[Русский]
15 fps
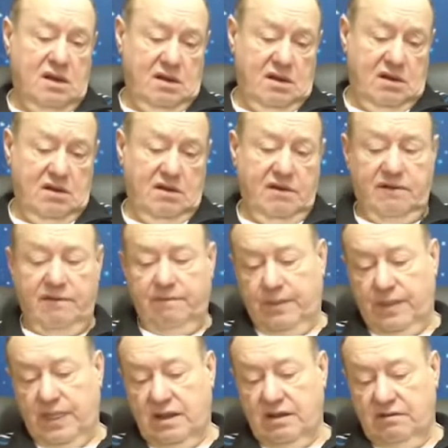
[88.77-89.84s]
э,
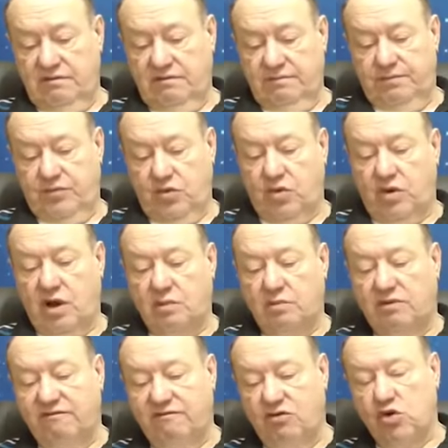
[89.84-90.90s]
ну, как
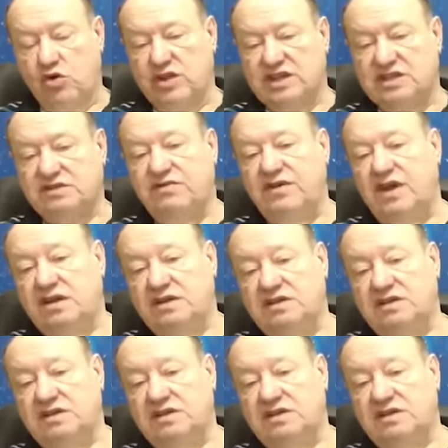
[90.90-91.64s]
бы в ионосфере